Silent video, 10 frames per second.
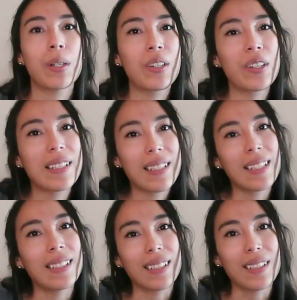pero creo que esa es
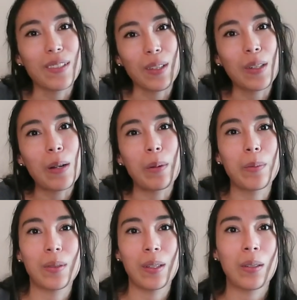la intención y el
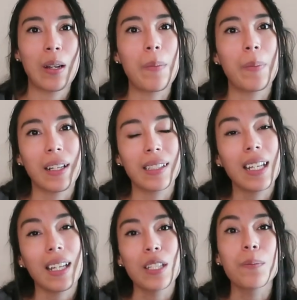propósito de la
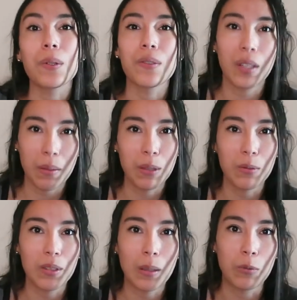práctica y es por eso que me
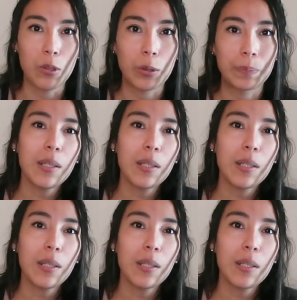gusta mucho.